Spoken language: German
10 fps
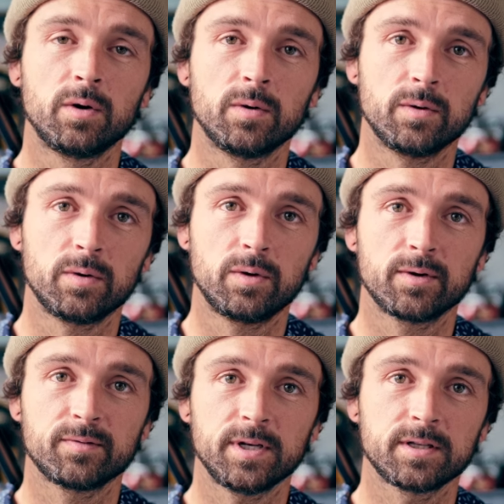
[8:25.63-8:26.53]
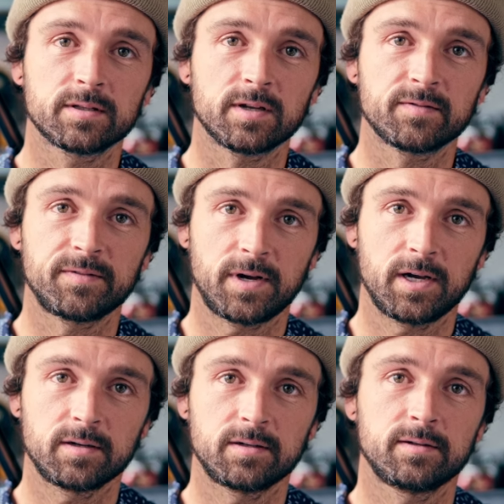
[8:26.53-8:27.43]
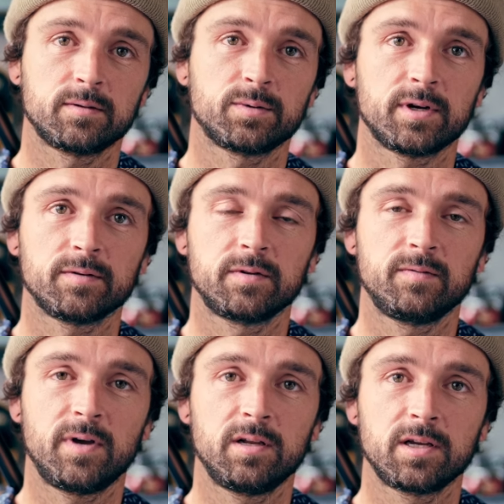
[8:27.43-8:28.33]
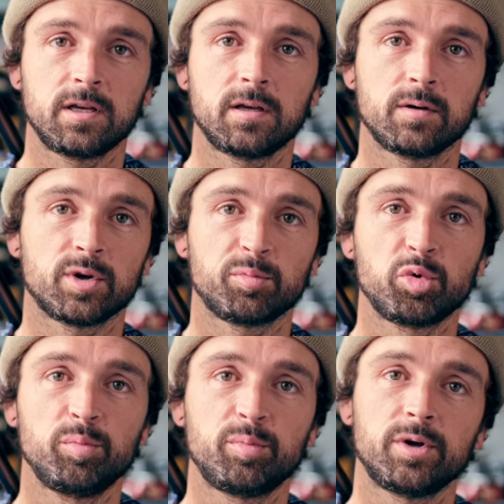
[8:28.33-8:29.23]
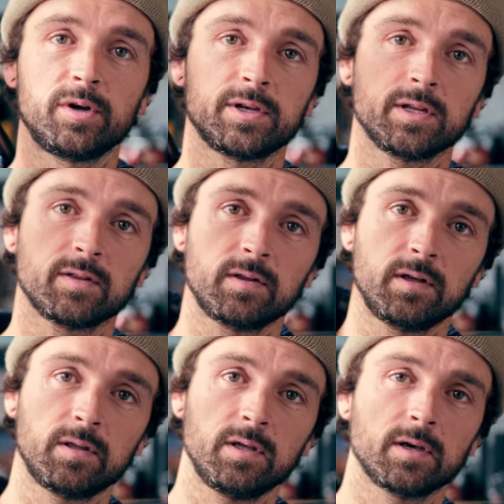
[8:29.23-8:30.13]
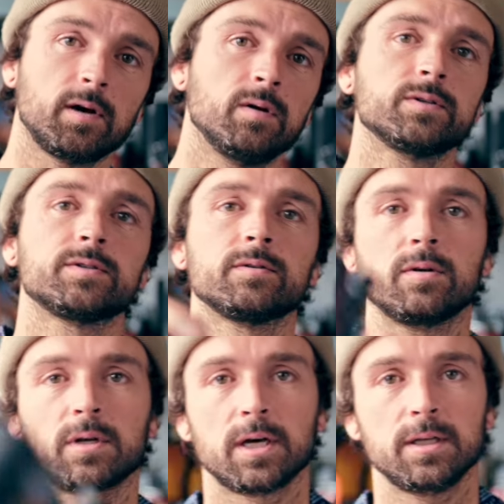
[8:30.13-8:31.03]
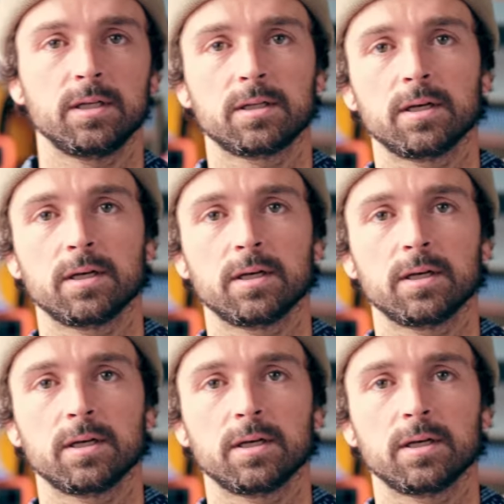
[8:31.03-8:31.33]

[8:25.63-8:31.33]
Und wenn ich dann fahre oder auf die Welle gehe oder pumpe, dann ziehe ich die hier raus und kann ich